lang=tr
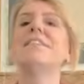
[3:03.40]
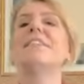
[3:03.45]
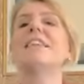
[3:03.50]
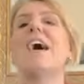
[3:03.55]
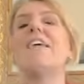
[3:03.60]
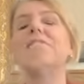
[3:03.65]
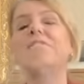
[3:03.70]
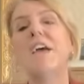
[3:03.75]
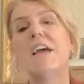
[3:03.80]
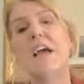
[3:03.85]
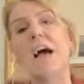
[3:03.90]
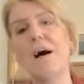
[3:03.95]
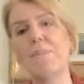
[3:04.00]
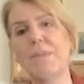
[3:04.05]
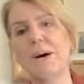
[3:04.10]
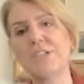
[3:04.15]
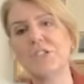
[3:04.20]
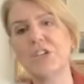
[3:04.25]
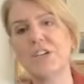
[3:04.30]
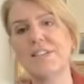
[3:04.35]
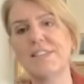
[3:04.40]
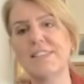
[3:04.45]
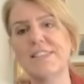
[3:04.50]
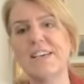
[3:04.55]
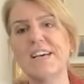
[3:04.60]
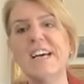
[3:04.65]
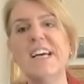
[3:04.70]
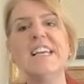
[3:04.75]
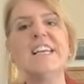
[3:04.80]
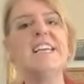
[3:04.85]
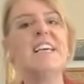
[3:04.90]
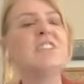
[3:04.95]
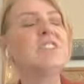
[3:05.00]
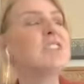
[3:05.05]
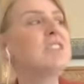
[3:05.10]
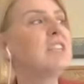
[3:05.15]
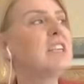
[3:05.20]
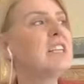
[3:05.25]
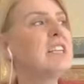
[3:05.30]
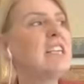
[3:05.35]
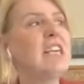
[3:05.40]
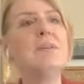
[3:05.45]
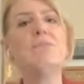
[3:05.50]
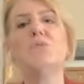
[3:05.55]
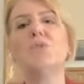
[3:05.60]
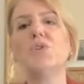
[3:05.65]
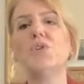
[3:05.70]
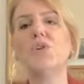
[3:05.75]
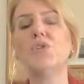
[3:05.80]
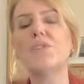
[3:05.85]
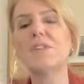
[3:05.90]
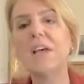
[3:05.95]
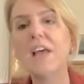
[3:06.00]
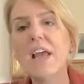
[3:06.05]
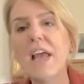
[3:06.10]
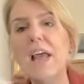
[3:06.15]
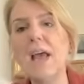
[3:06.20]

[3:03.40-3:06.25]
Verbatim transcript: sen veya başkası yanında kim duruyorsa